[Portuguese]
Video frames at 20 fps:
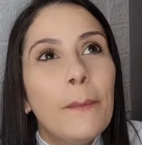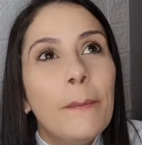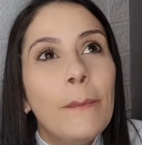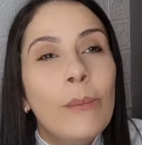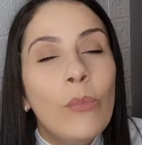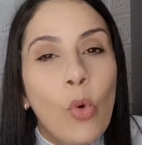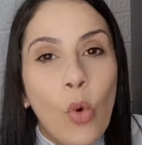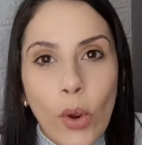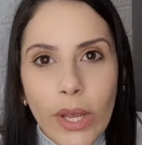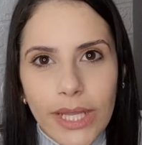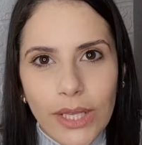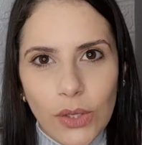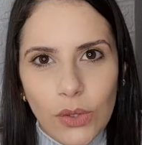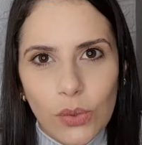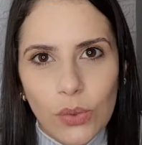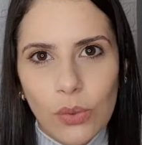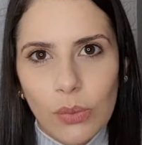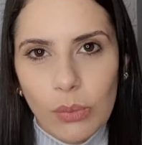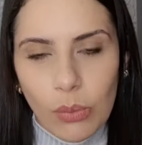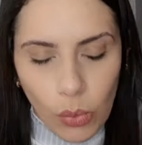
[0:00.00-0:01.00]

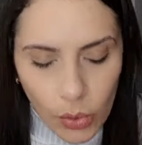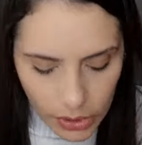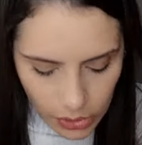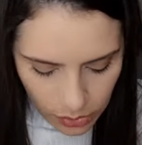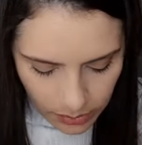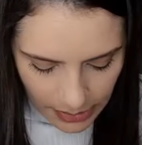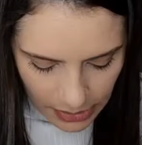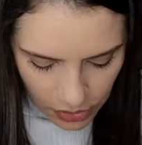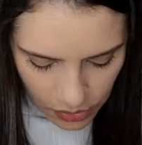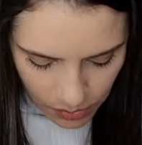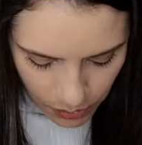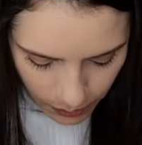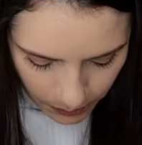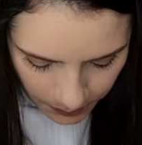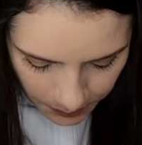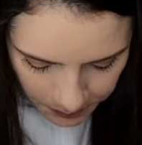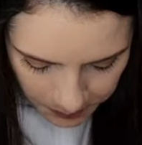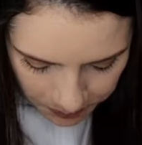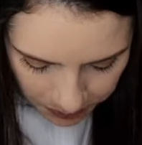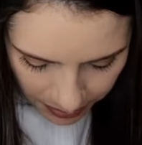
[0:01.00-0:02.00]
muito, muito mesmo.
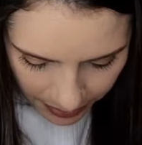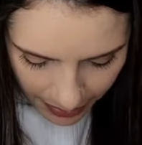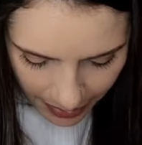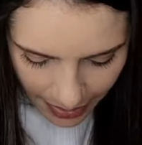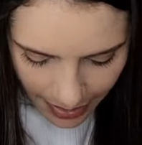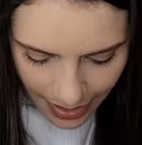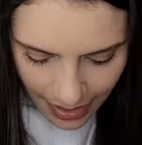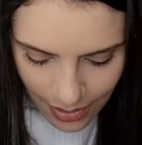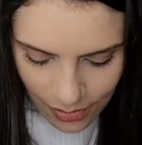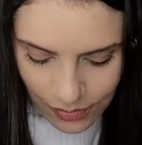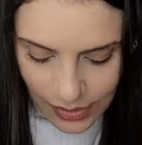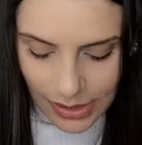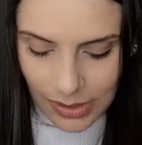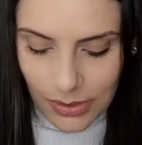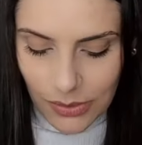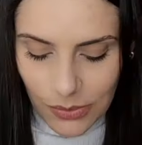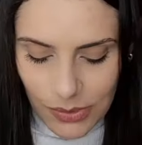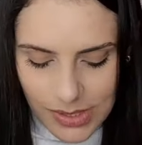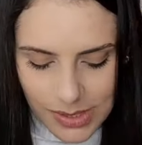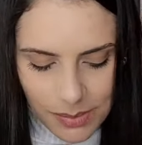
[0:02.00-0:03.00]
Vou
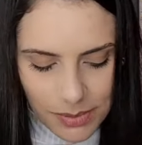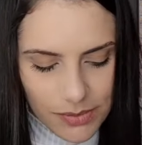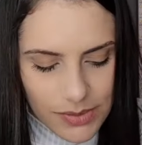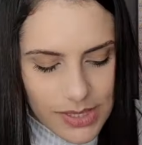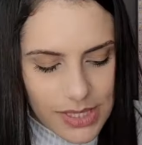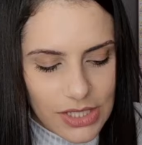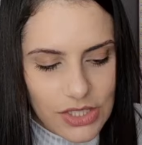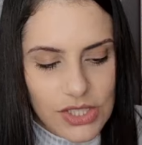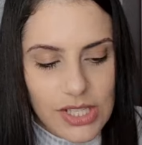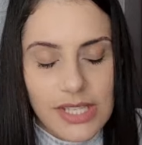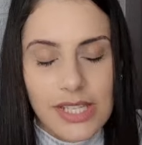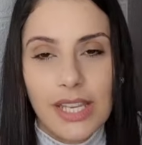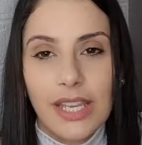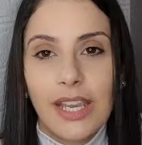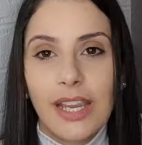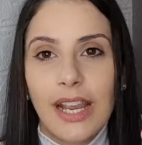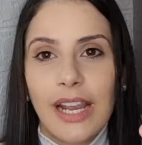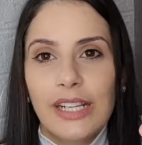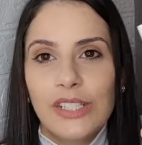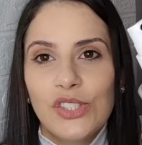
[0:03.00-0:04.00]
falar uma coisa pra vocês desse
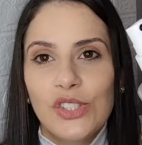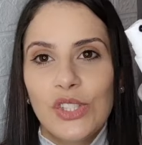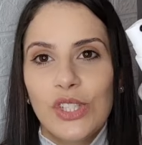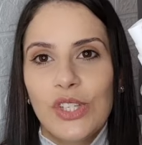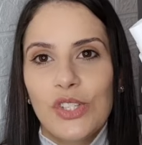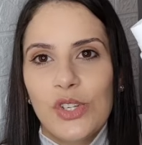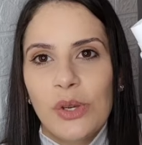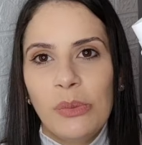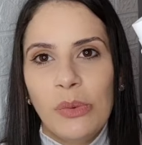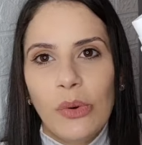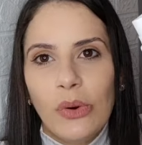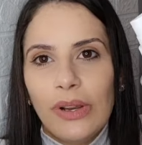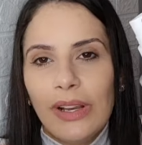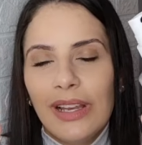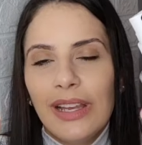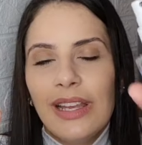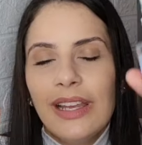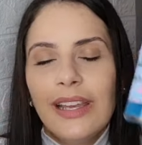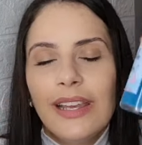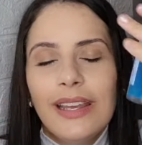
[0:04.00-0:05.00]
aqui, cartinha de amor.
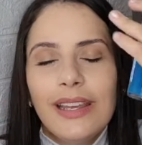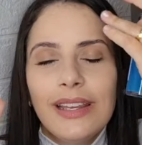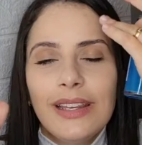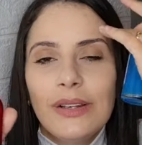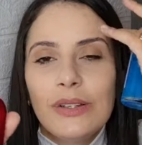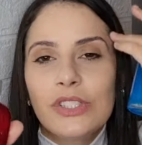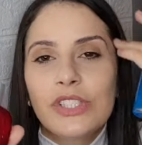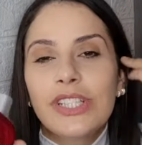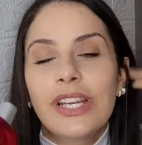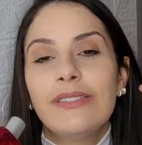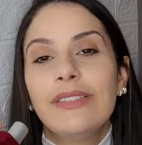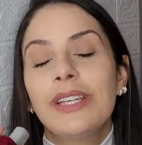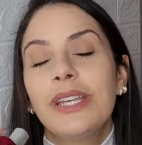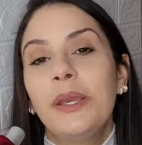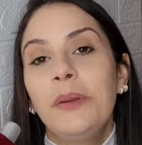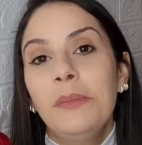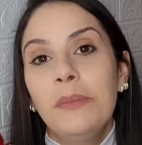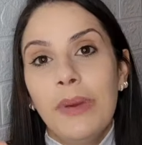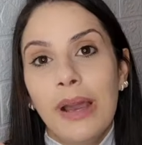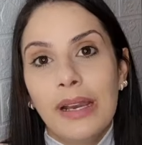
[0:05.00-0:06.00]
Eu estava
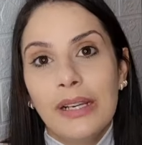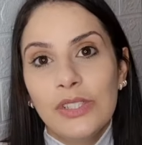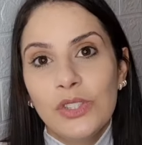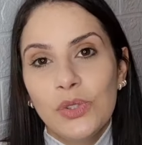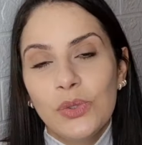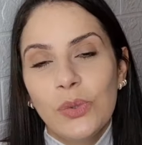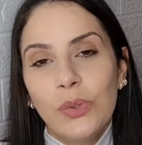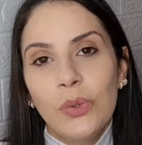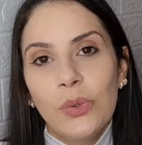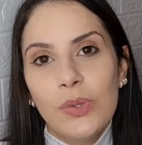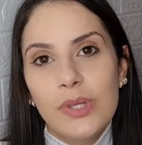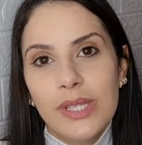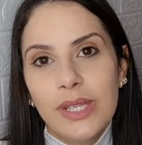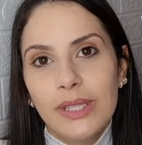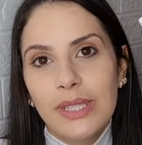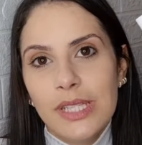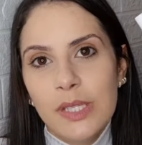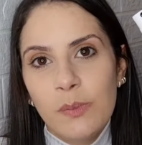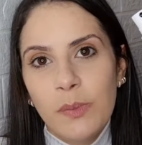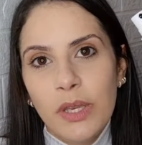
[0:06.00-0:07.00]
aqui embaixo
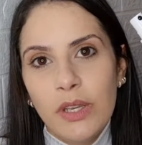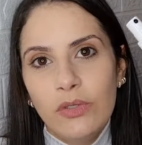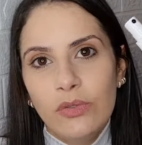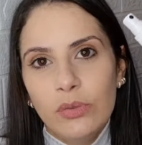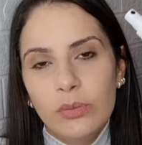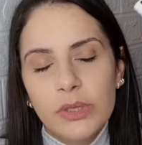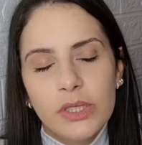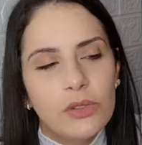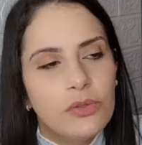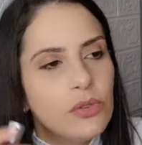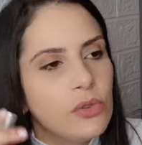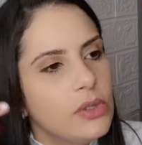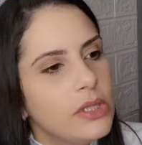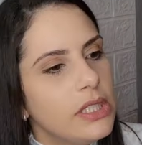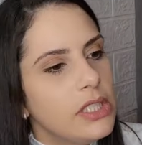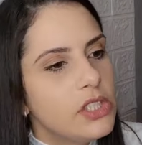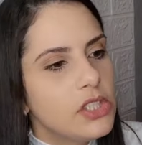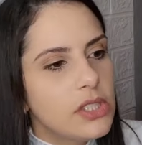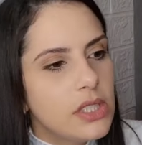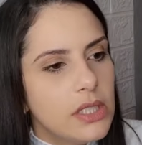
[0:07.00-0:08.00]
usando esse perfume que eu fico
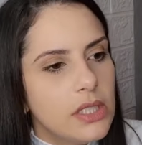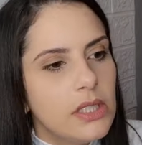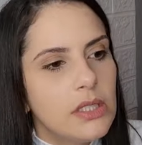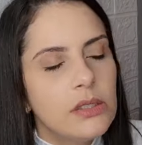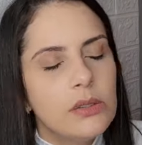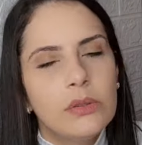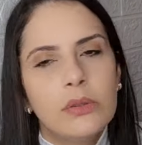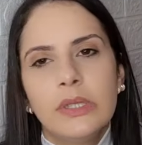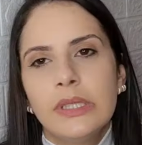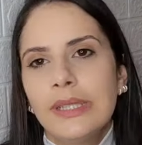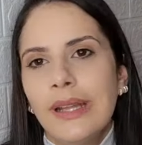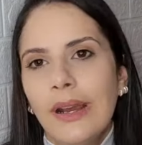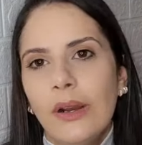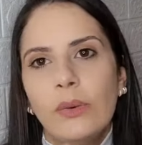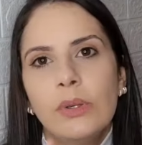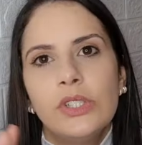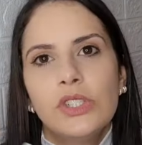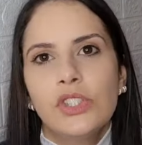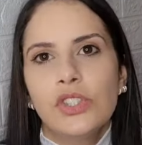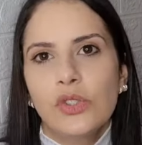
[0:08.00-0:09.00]
testando e
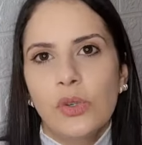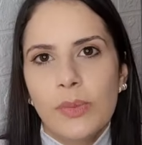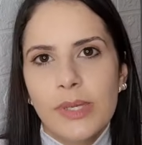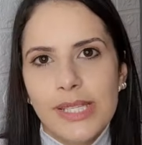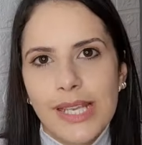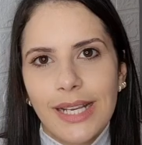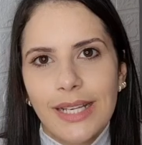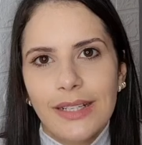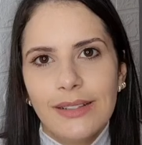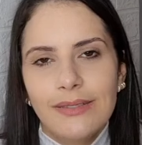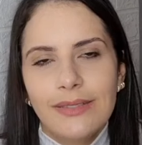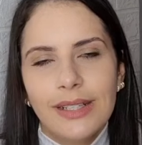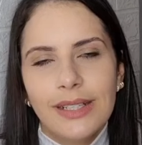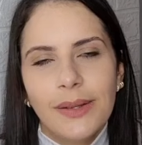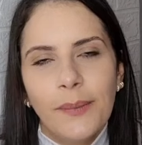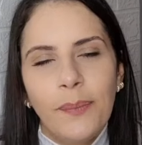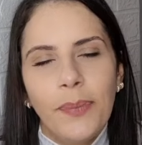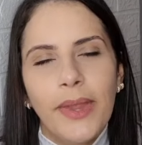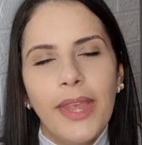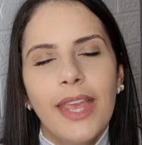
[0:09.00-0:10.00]
tal, antes de começar a
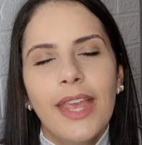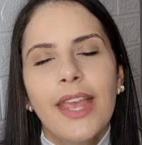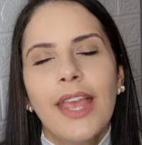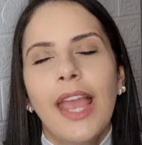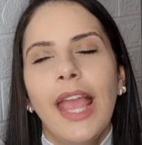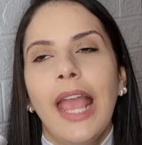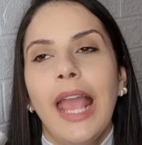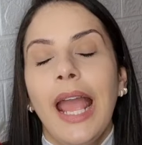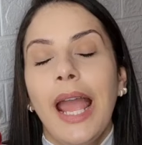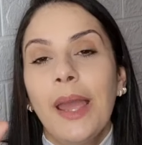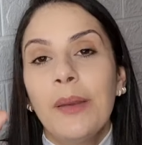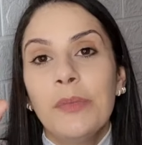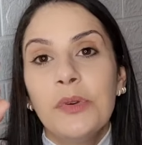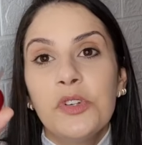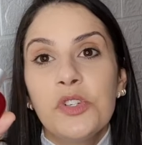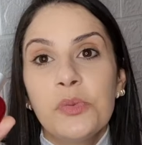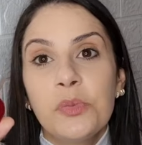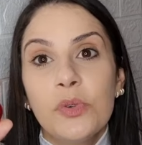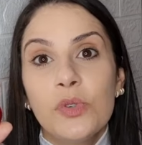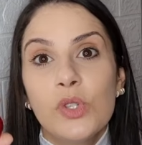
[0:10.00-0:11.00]
gravar. Aí meu
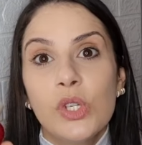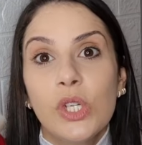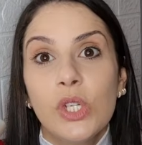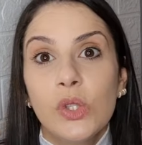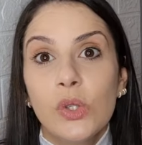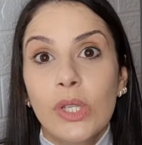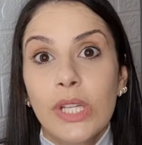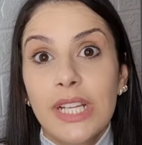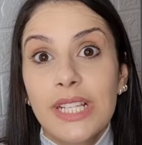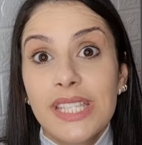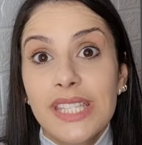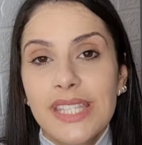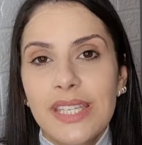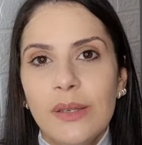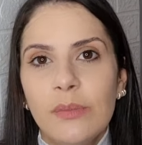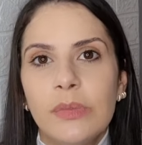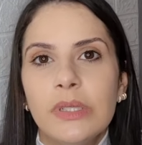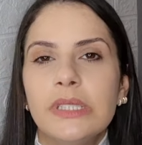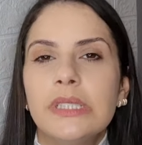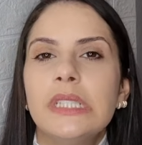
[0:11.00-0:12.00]
esposo gritou lá de
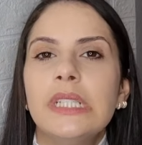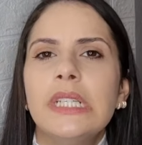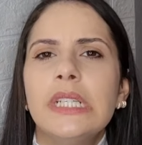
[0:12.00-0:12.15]
cima.